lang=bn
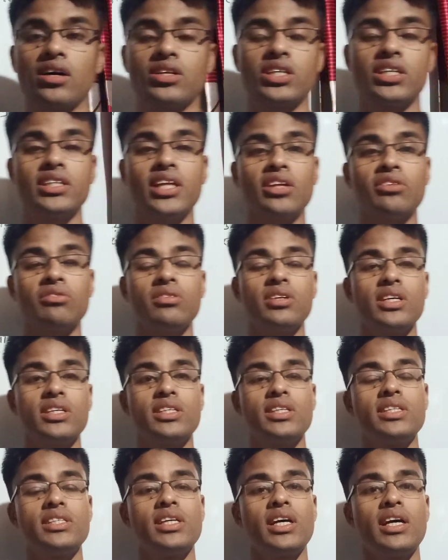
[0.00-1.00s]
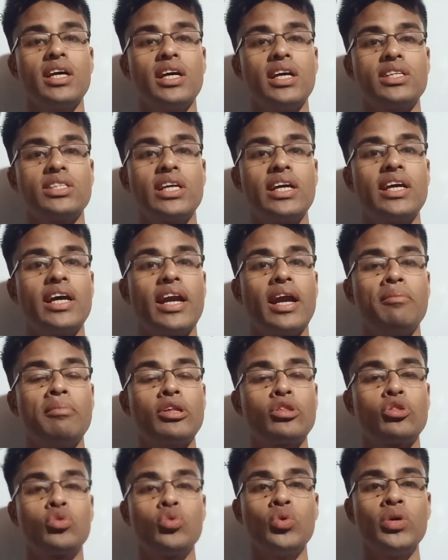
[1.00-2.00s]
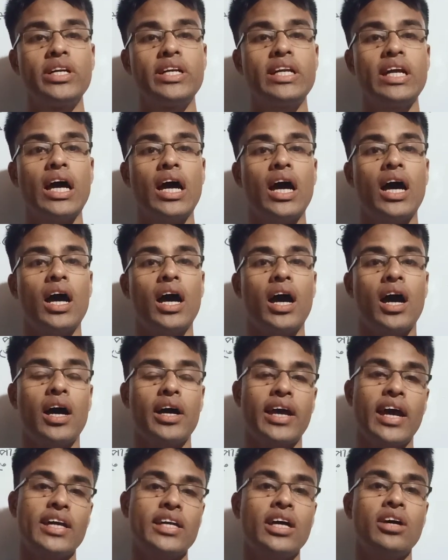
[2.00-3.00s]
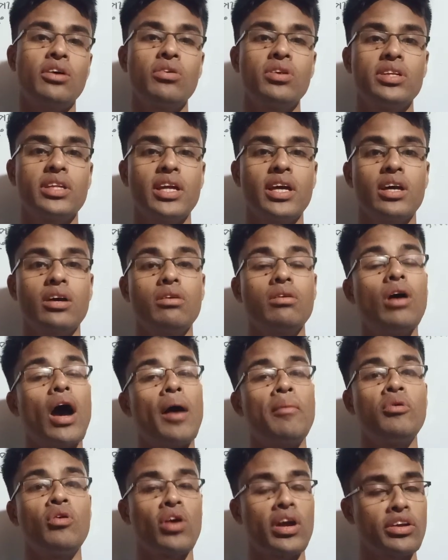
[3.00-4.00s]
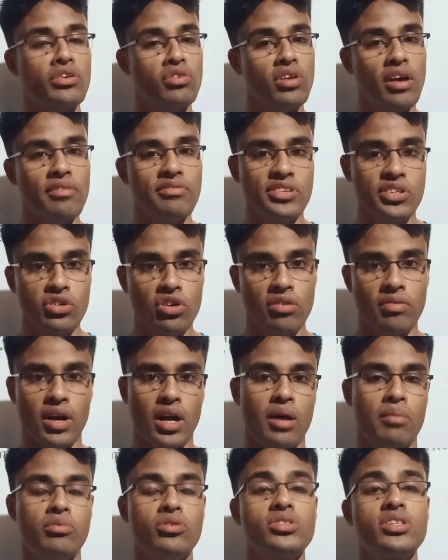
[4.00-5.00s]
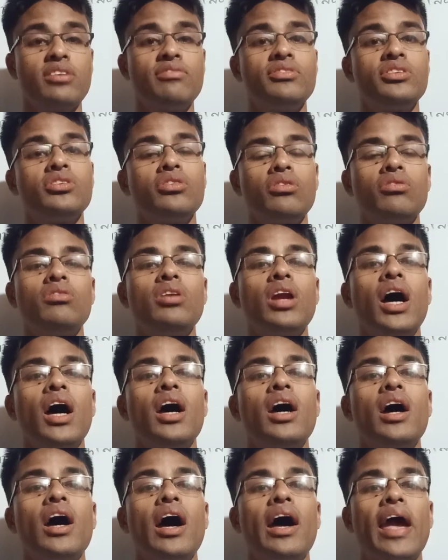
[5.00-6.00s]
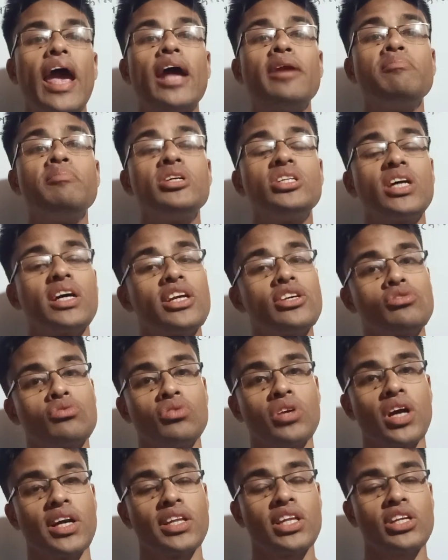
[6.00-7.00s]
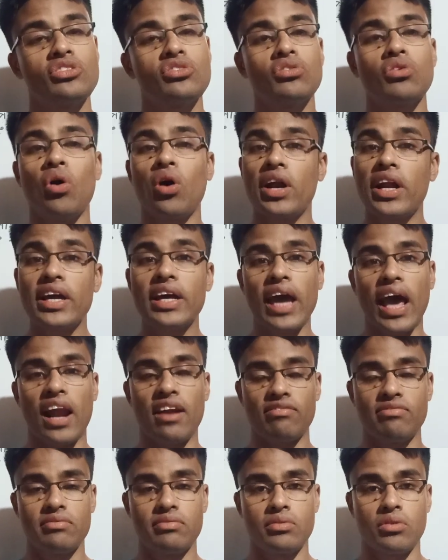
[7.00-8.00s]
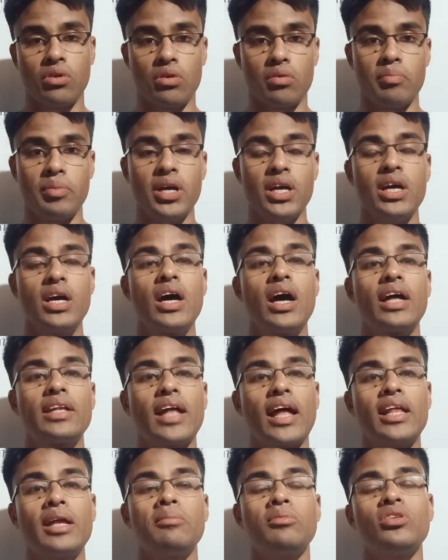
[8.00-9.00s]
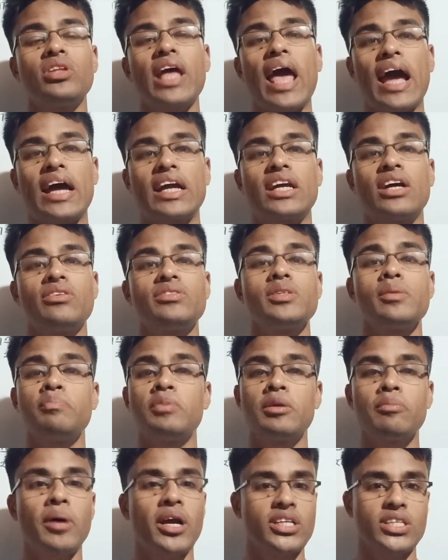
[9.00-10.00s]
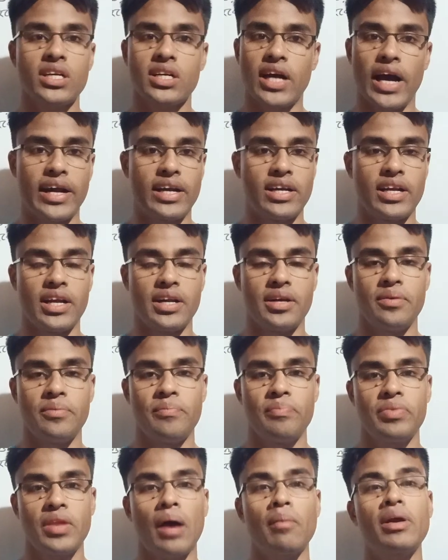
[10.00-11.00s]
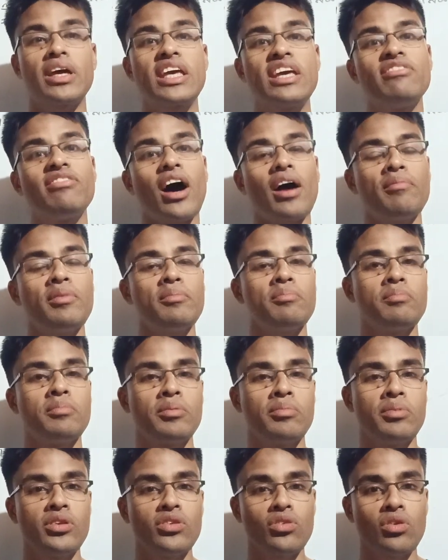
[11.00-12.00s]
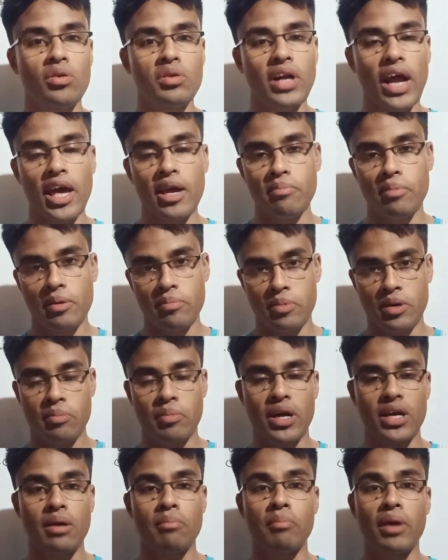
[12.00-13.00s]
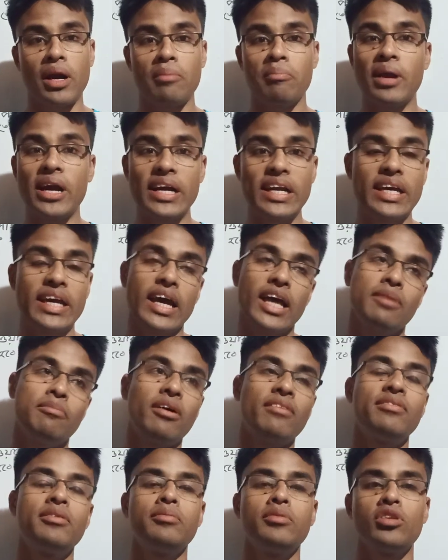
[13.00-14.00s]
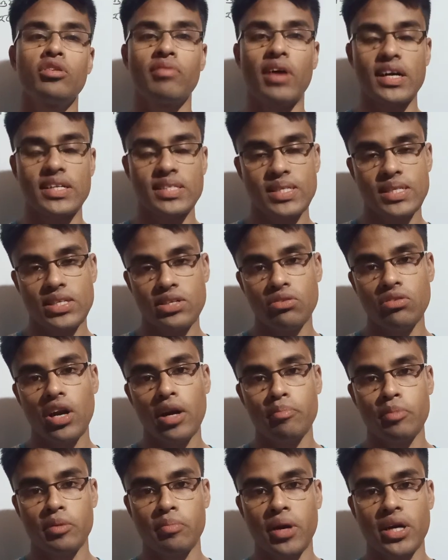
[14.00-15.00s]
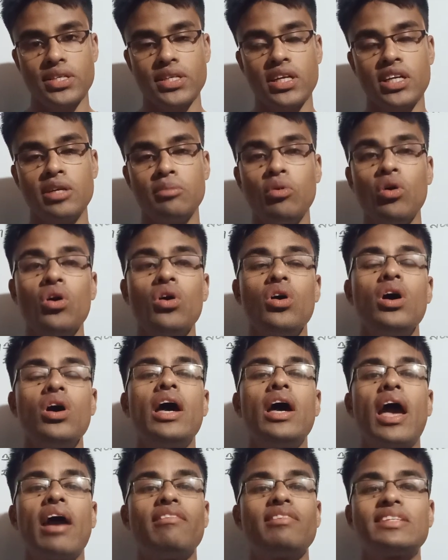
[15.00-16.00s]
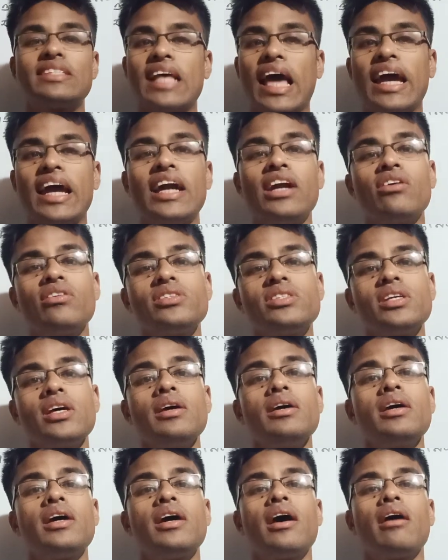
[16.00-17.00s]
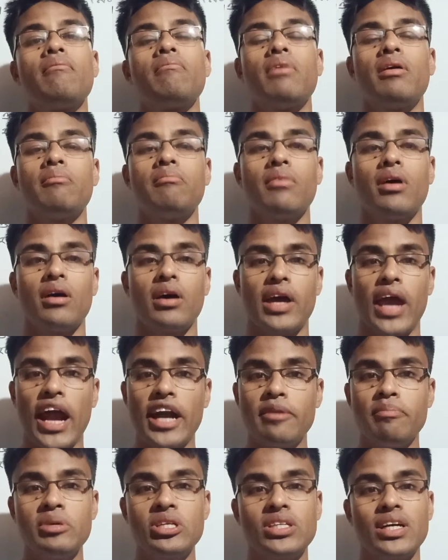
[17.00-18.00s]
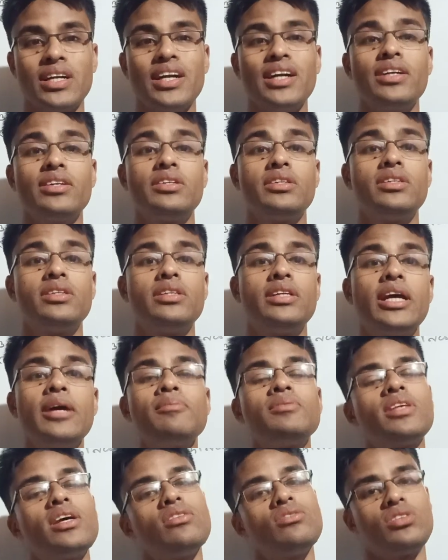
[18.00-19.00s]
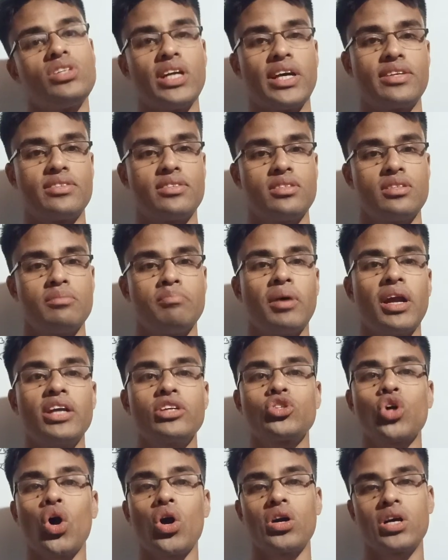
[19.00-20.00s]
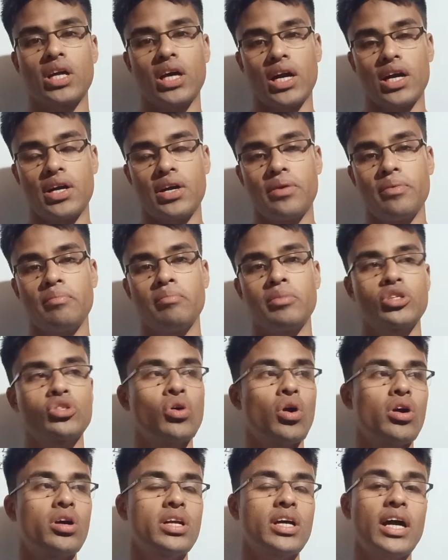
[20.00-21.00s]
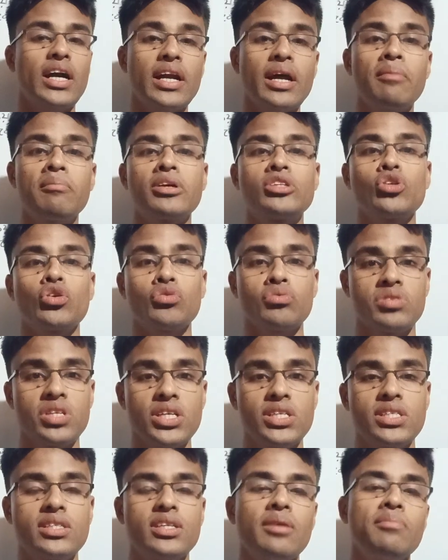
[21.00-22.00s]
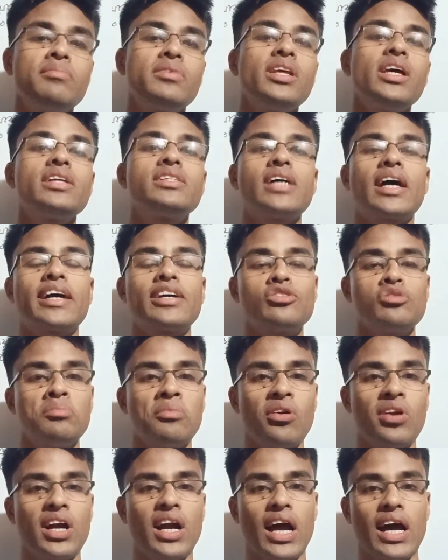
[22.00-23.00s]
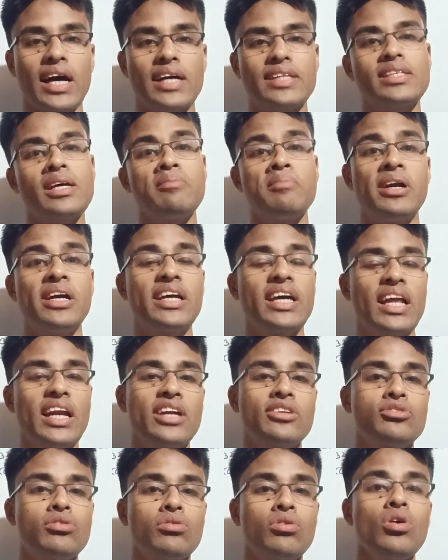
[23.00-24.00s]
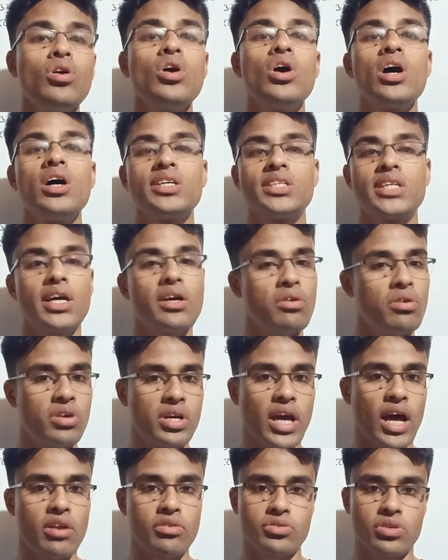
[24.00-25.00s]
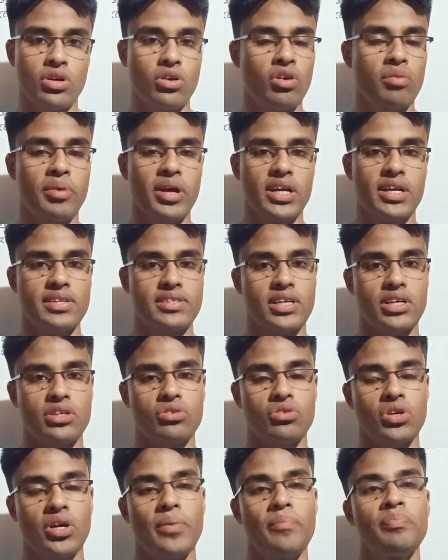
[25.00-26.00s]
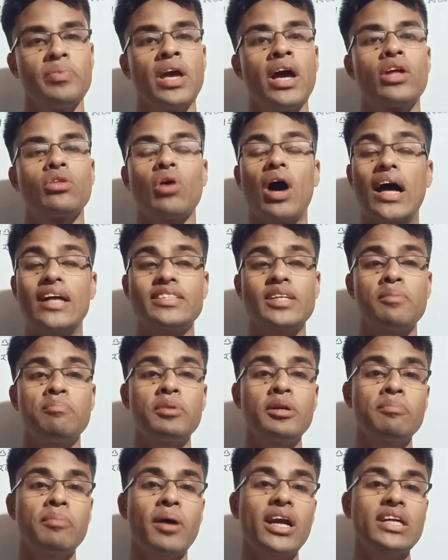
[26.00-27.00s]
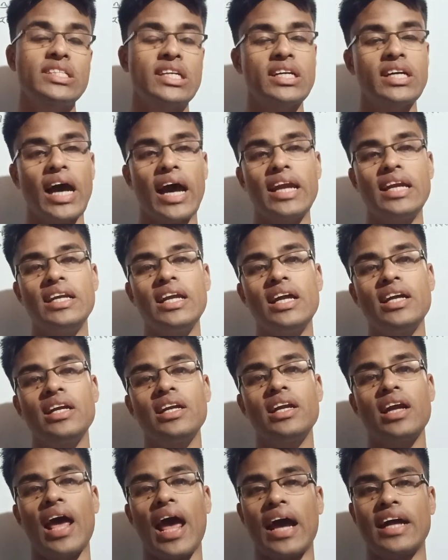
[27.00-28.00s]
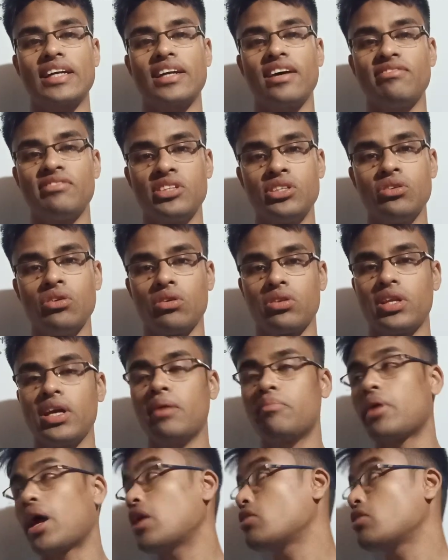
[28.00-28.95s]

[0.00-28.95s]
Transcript: সিদ্ধান্ত নিয়েছি যে সেইখানে আমরা দুইটা ক্যাটাগরিতে আমি অনেকগুলো ভিডিও বানাবো যে ভিডিওগুলো এডমিশনের স্টুডেন্টদের জন্য অনেক হেল্প করবে তাদের মধ্যে একটা হচ্ছে প্রিপারেশন গাইডলাইন আমরা কিভাবে বিভিন্ন টাইপের প্রিপার মানে মেডিকেল বা বিভিন্ন ভার্সিটিগুলোর প্রিপারেশন নিব এবং সেকেন্ড হচ্ছে অ্যাডমিশনের টিপস অ্যান্ড ট্রিক্স মানে শর্টকাট মানে শর্টকাটে আমরা যত সিস্টেম দিয়ে যা কিছু মনে রাখা যায় মেডিকেলের জন্য সেগুলো নিয়ে আলোচনা করবো একটা সেক্টরে তো আজকে প্রিপারেশন গাইডলাইনের একটা ভিডিওতে আমরা